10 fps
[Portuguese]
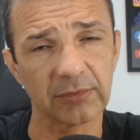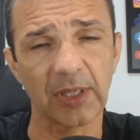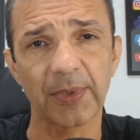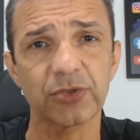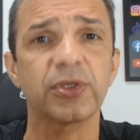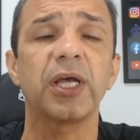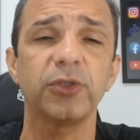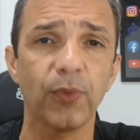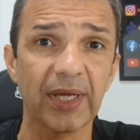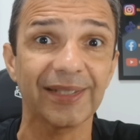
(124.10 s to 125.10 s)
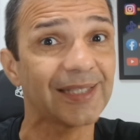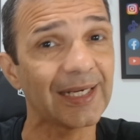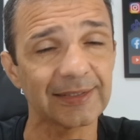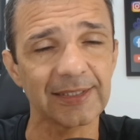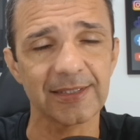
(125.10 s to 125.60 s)
está machucado e o Eric está na
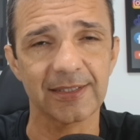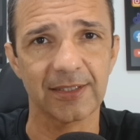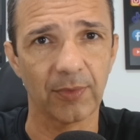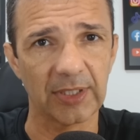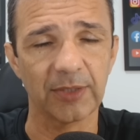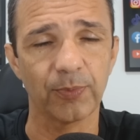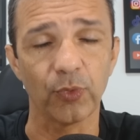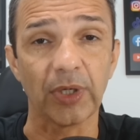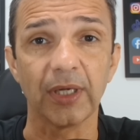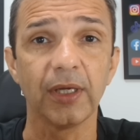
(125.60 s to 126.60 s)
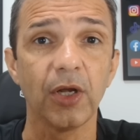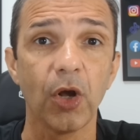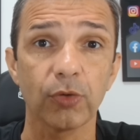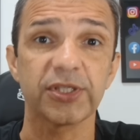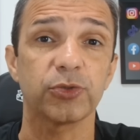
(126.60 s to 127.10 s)
transição, o Eric Pulga.
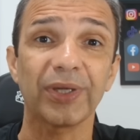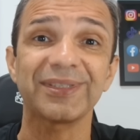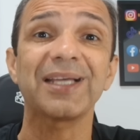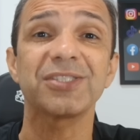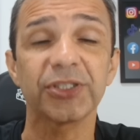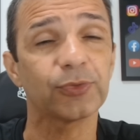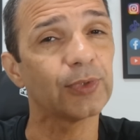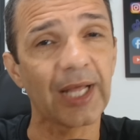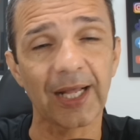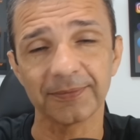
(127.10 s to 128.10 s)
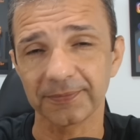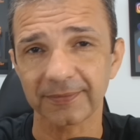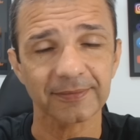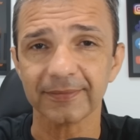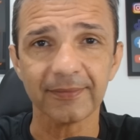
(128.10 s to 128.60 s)
Ou seja, o ataque titular
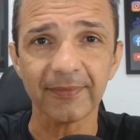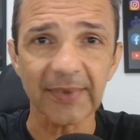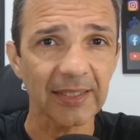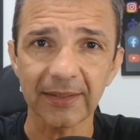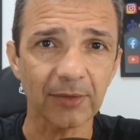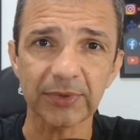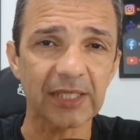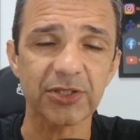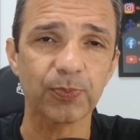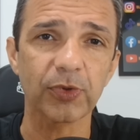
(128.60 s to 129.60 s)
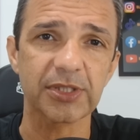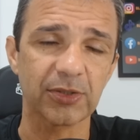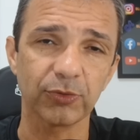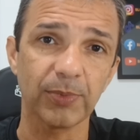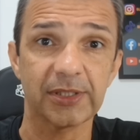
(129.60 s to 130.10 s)
não está à
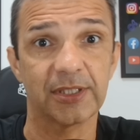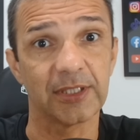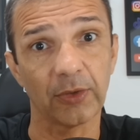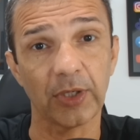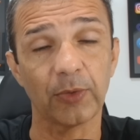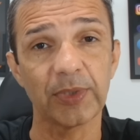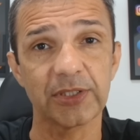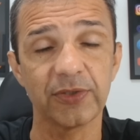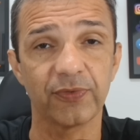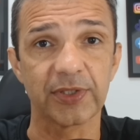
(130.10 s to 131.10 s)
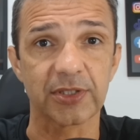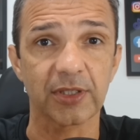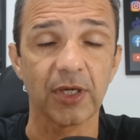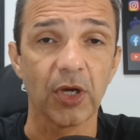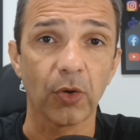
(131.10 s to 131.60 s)
disposição do Mancini. Aí o que, é que o Mancini fez?
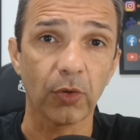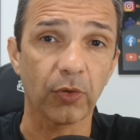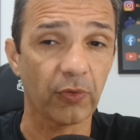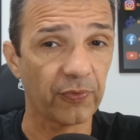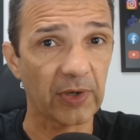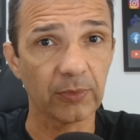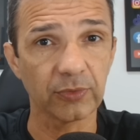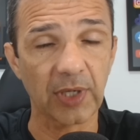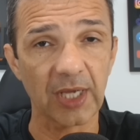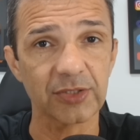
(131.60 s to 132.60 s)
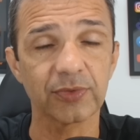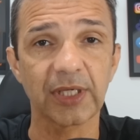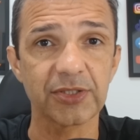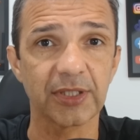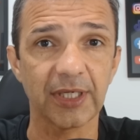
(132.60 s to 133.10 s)
Colocou Facundo Castro na
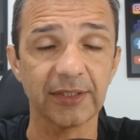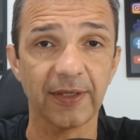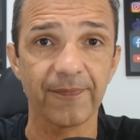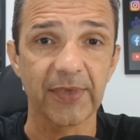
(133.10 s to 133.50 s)
direita,